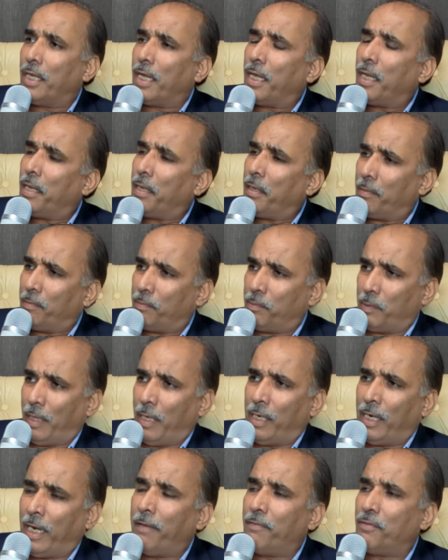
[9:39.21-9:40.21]

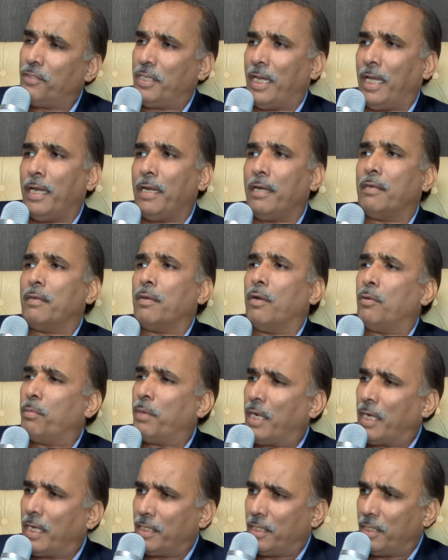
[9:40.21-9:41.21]
है लाइफ और
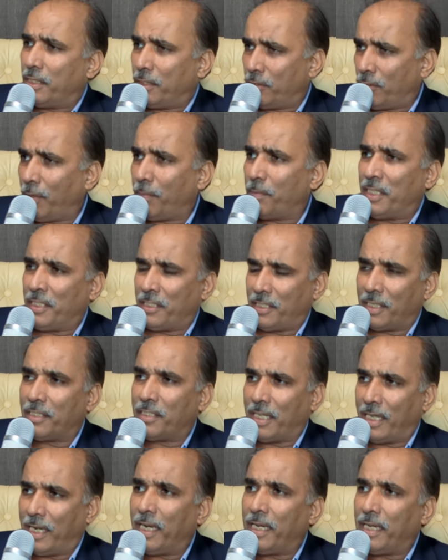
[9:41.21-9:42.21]
बाकी चीज़ें जो हम
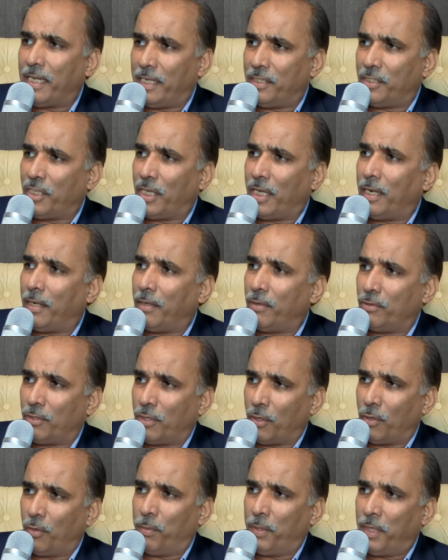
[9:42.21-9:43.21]
डिस्कस करेंगे इन
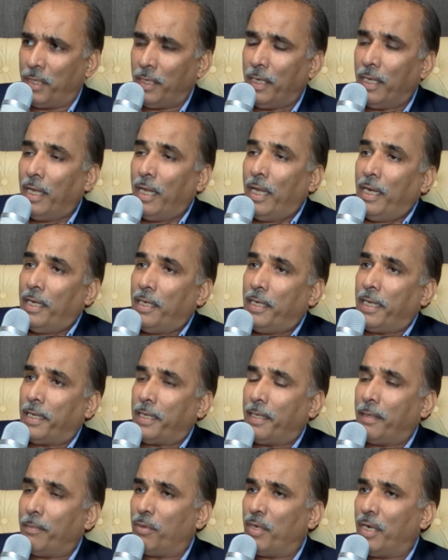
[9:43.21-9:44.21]
उसके ऊपर
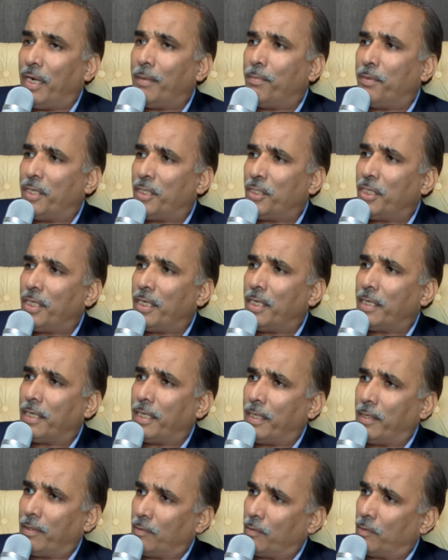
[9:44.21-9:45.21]
लेकिन ब्लड प्रेशर
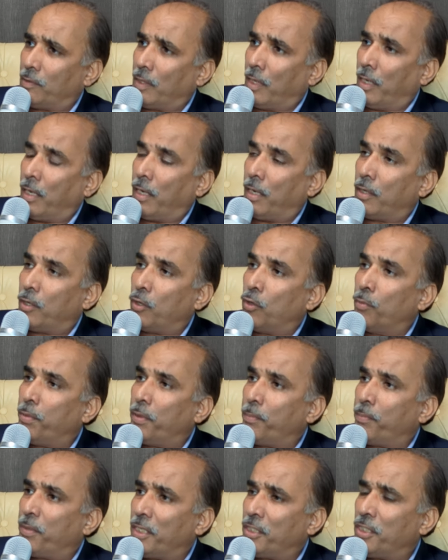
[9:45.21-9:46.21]
के
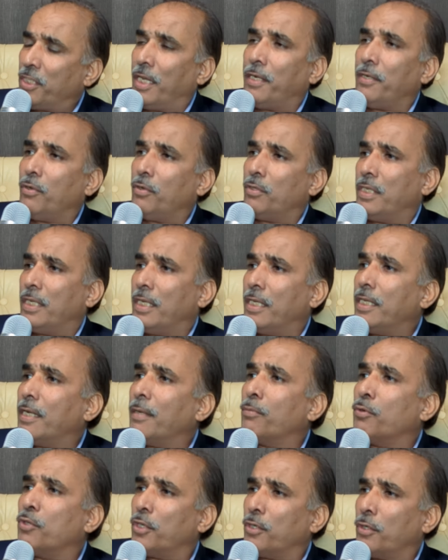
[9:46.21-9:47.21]
ऊपर परेशानी हो जाना चाहिए
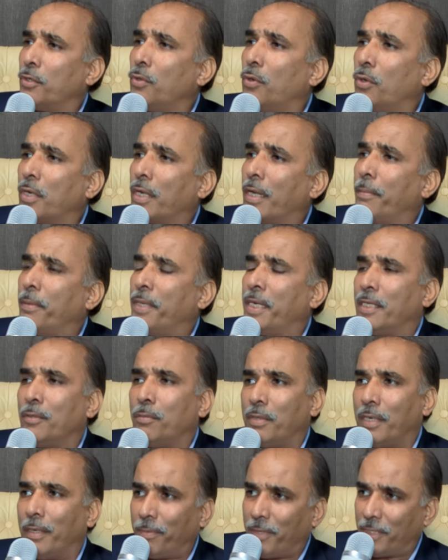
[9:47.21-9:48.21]
कि मुझे क्यों हो गया मेरा तो
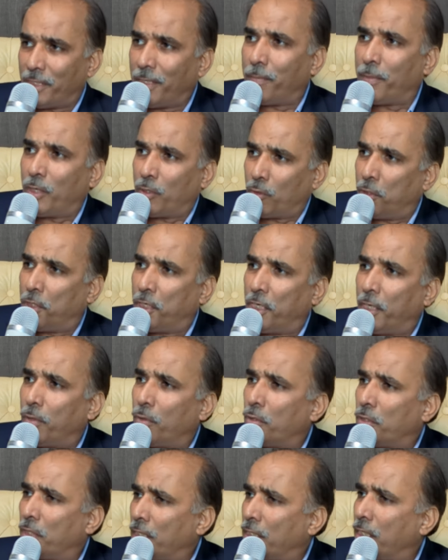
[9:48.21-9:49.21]
ब्लड प्रेशर बिल्कुल ठीक
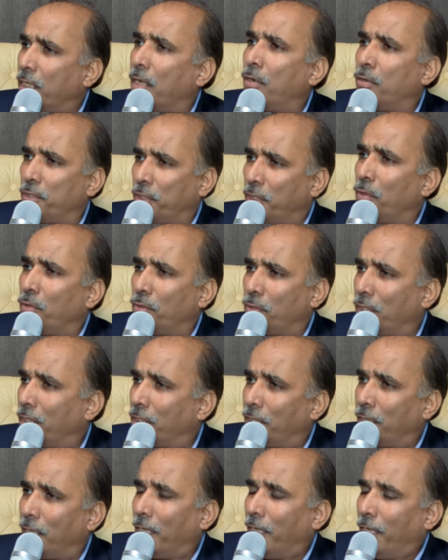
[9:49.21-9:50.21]
होता था और ये होता
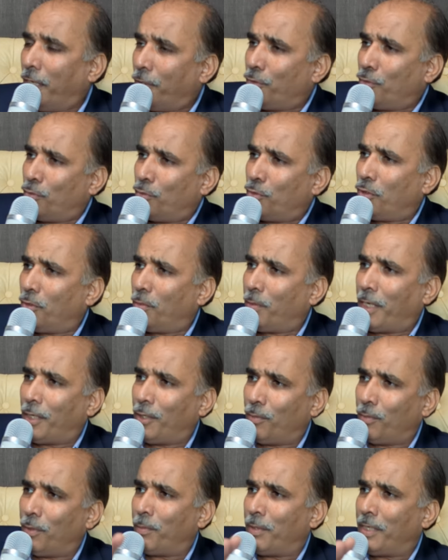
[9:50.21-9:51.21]
था जो जो
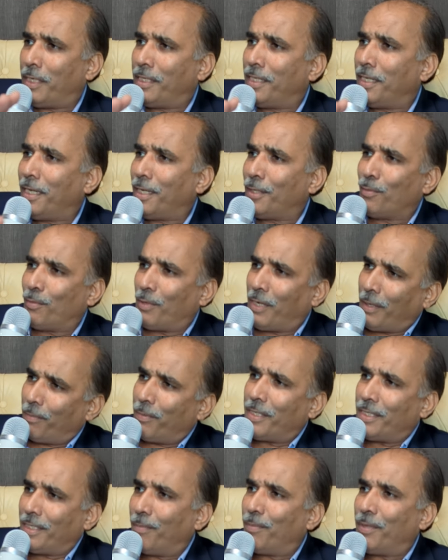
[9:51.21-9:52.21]
हमारी उम्र बढ़ती है तो ब्लड
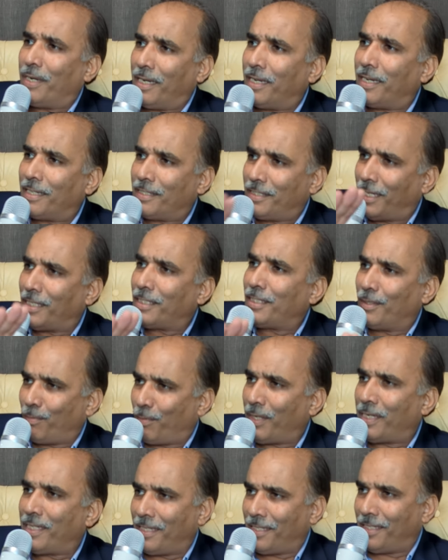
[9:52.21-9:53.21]
प्रेशर बढ़ने के चांसेस
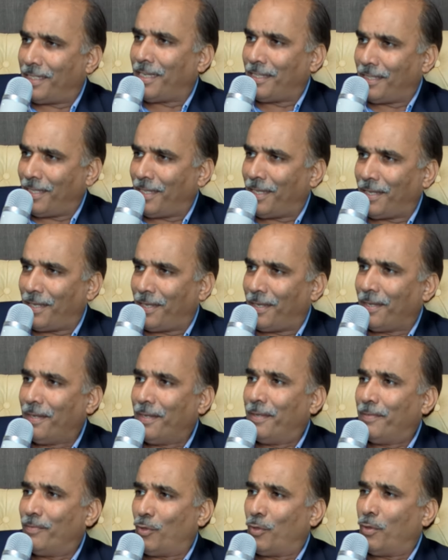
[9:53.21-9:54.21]
बढ़ते जाते हैं
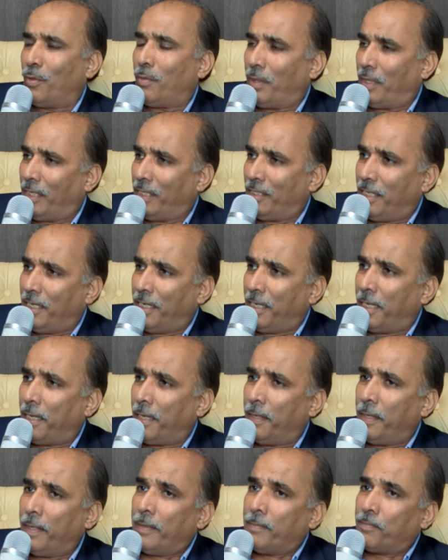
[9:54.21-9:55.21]
तो
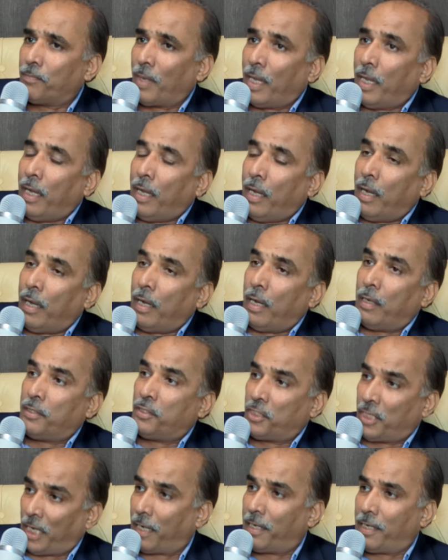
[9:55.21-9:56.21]
इसलिए
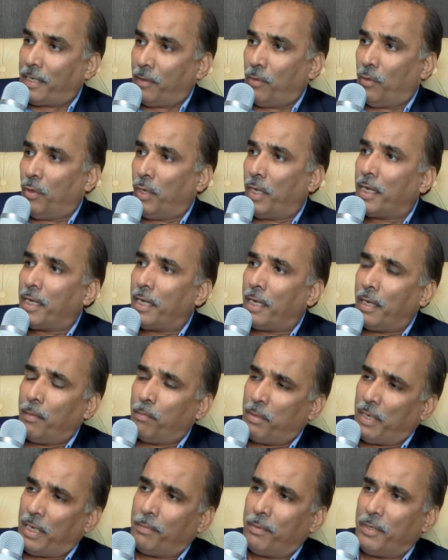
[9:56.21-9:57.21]
चेक होएगा
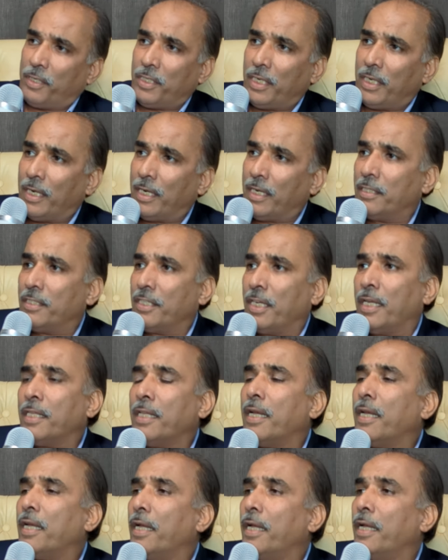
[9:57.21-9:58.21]
ब्लड प्रेशर अगर
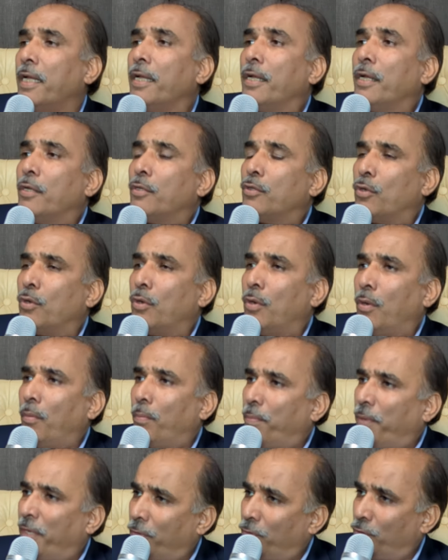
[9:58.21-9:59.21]
ज़्यादा है तो
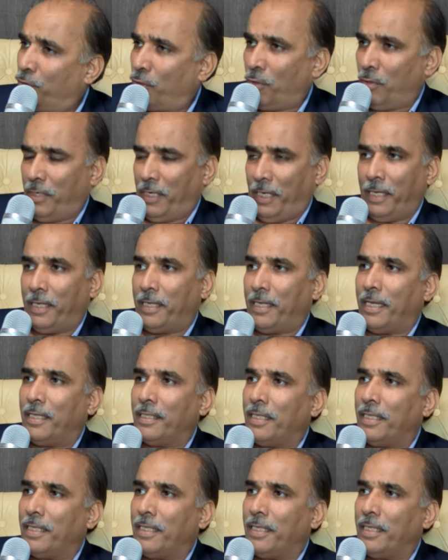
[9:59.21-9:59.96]
फिर उसको ठीक किया